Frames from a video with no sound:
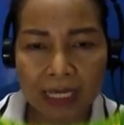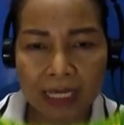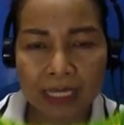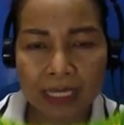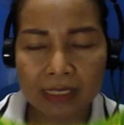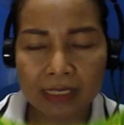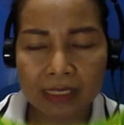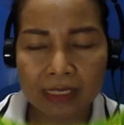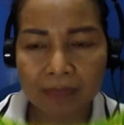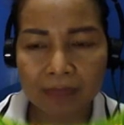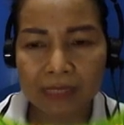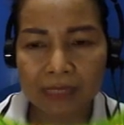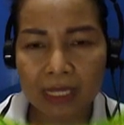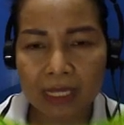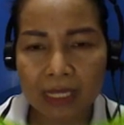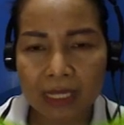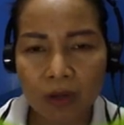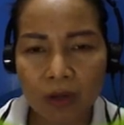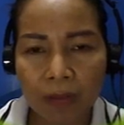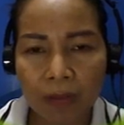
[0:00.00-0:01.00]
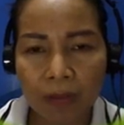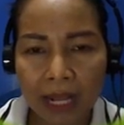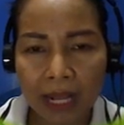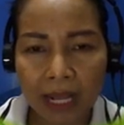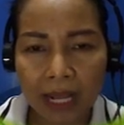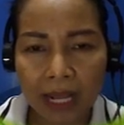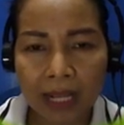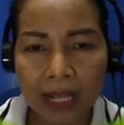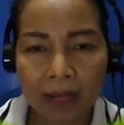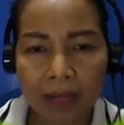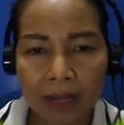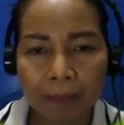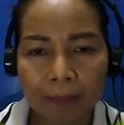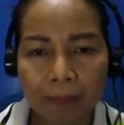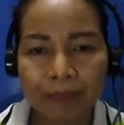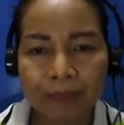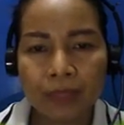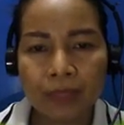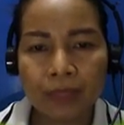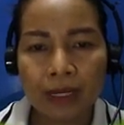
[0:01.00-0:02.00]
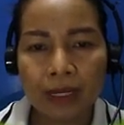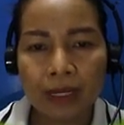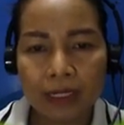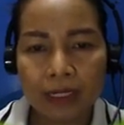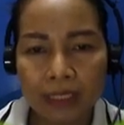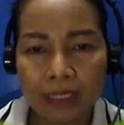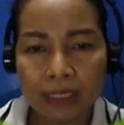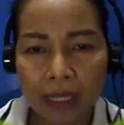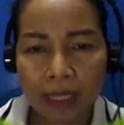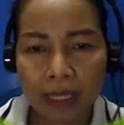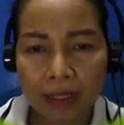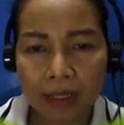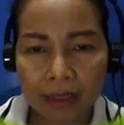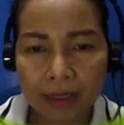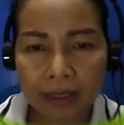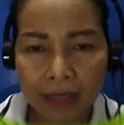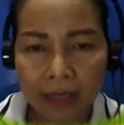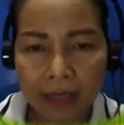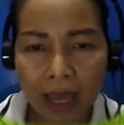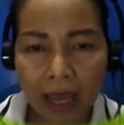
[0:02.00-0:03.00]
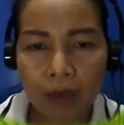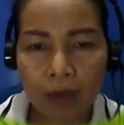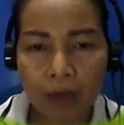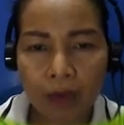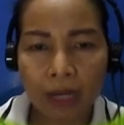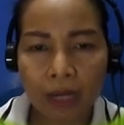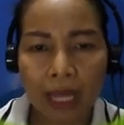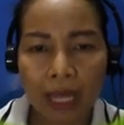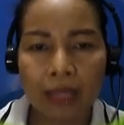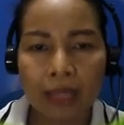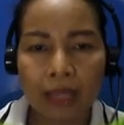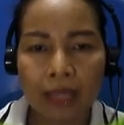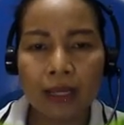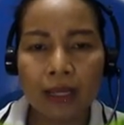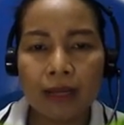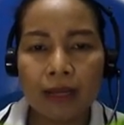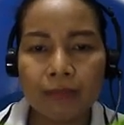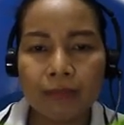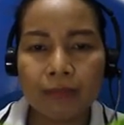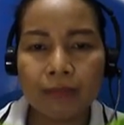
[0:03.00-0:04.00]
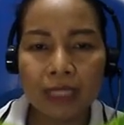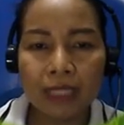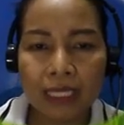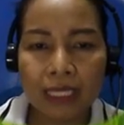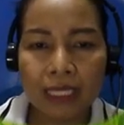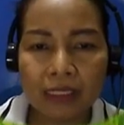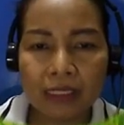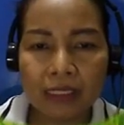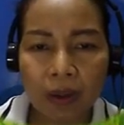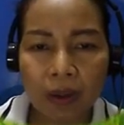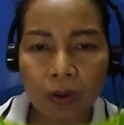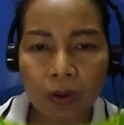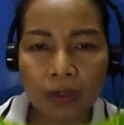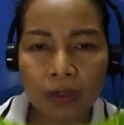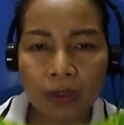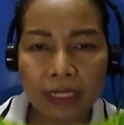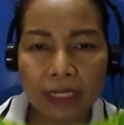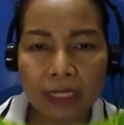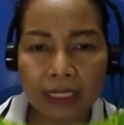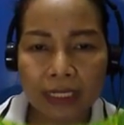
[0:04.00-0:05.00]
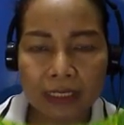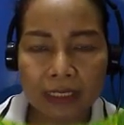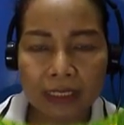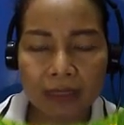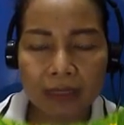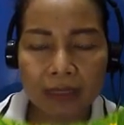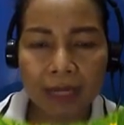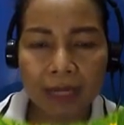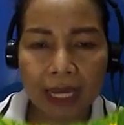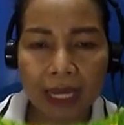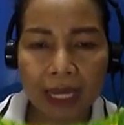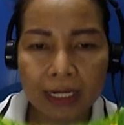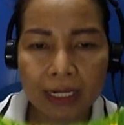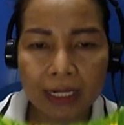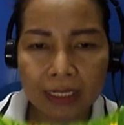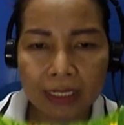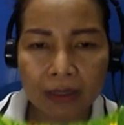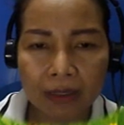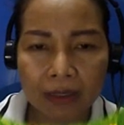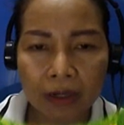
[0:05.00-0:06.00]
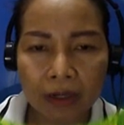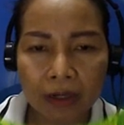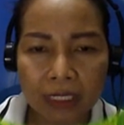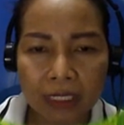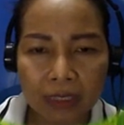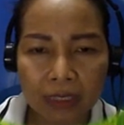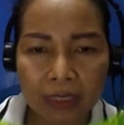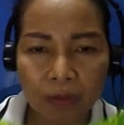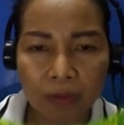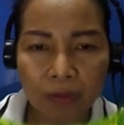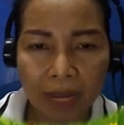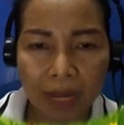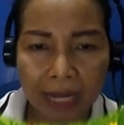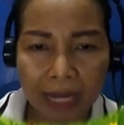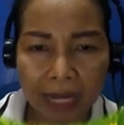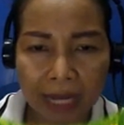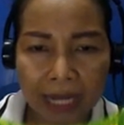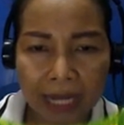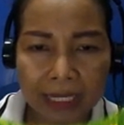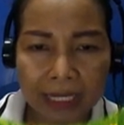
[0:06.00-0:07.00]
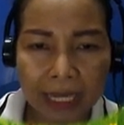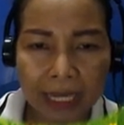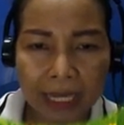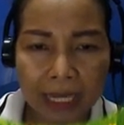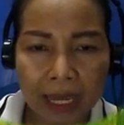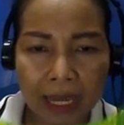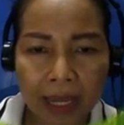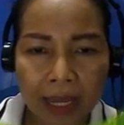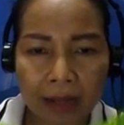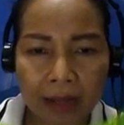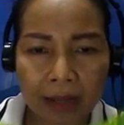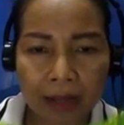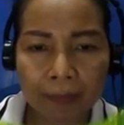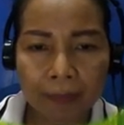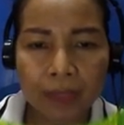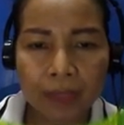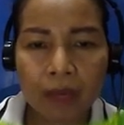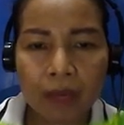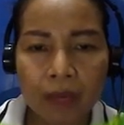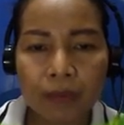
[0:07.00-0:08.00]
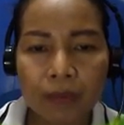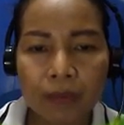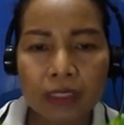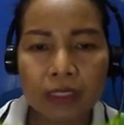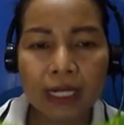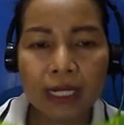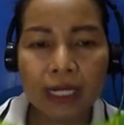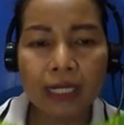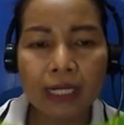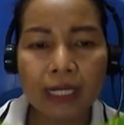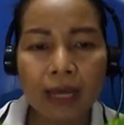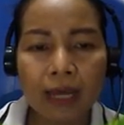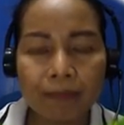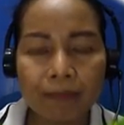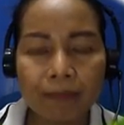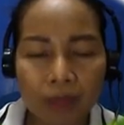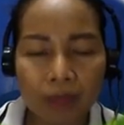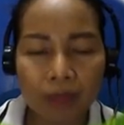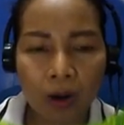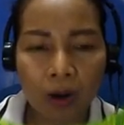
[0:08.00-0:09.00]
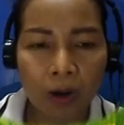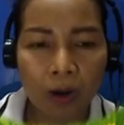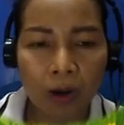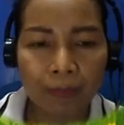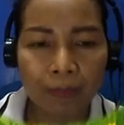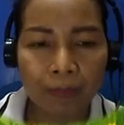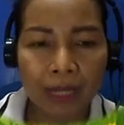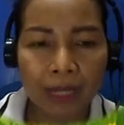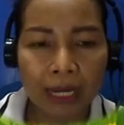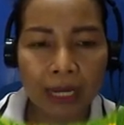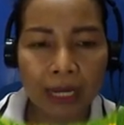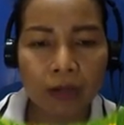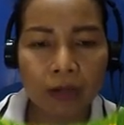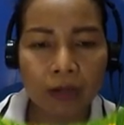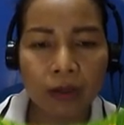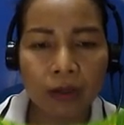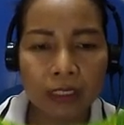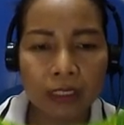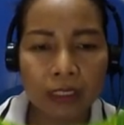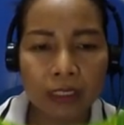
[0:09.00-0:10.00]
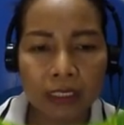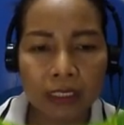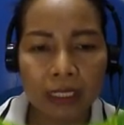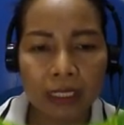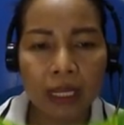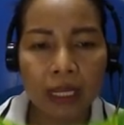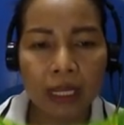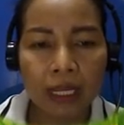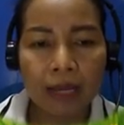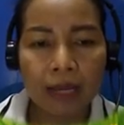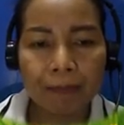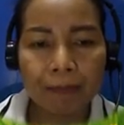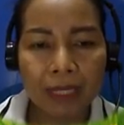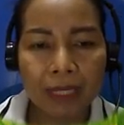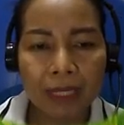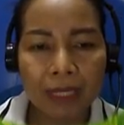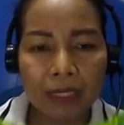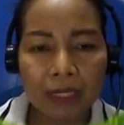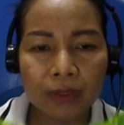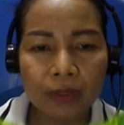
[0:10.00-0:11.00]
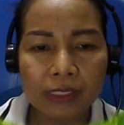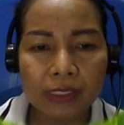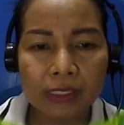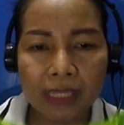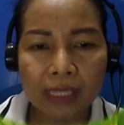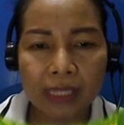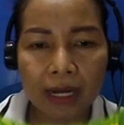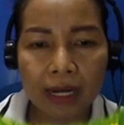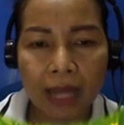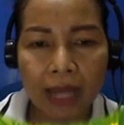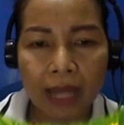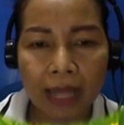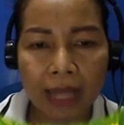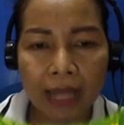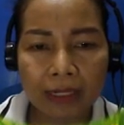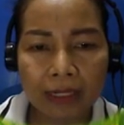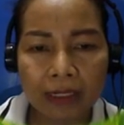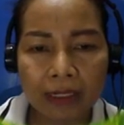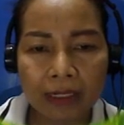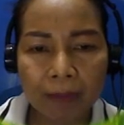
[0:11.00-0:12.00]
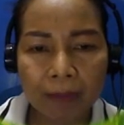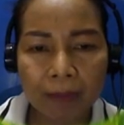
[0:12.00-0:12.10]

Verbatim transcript: 14 14ลบ5 เหลือ 9 ค่ะ เมื่อกี้ 2 เหลือ 1 ใช่ไหมคะ 1 ก็ดึงลงมาได้เลยค่ะ เพราะฉะนั้นคำตอบนะคะก็คือปีคริสต์ศักราช